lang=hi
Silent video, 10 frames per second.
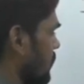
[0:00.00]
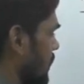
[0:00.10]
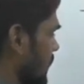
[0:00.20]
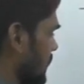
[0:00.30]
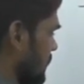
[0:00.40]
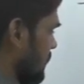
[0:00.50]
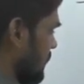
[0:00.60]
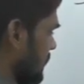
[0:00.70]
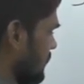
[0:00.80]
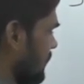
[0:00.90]
होगा
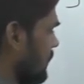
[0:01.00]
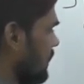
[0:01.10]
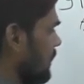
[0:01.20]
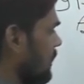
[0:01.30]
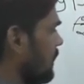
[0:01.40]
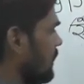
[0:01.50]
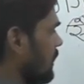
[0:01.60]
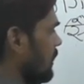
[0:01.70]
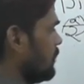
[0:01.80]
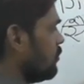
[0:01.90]
ठीक है ना
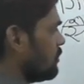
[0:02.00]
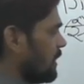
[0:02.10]
जो